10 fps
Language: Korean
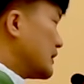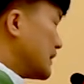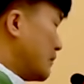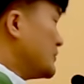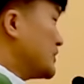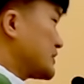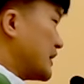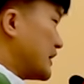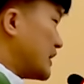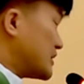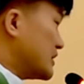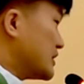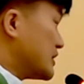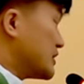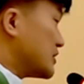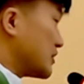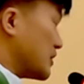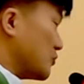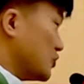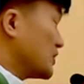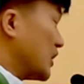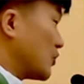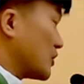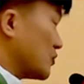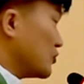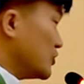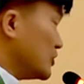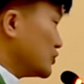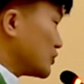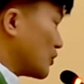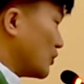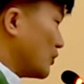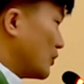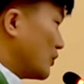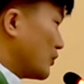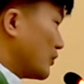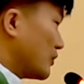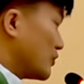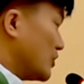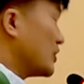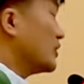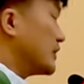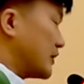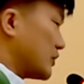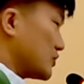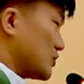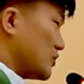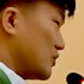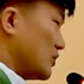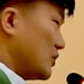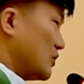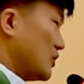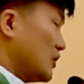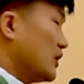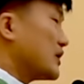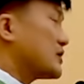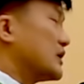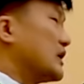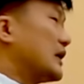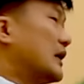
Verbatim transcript: 남녀 사이의 실질적인 불타오르는 불륜으로 귀결되는 거죠. 그래서 이